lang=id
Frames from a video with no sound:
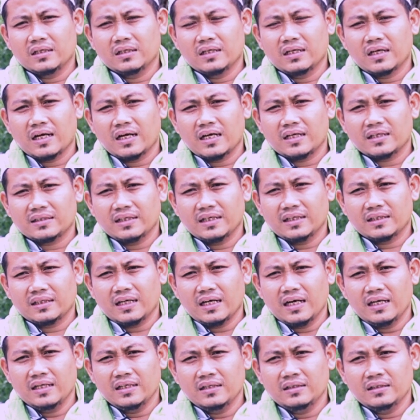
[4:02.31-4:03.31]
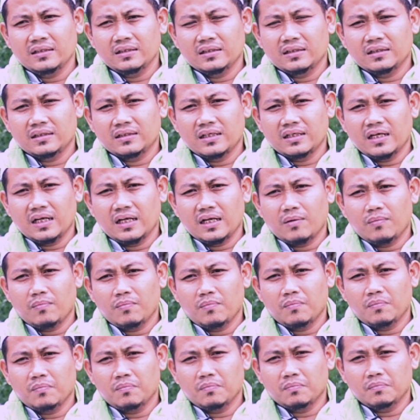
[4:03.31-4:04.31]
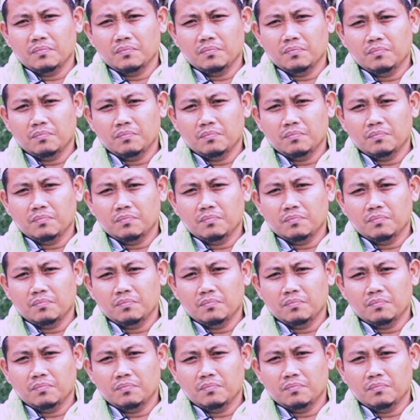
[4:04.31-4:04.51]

gerak setan dalam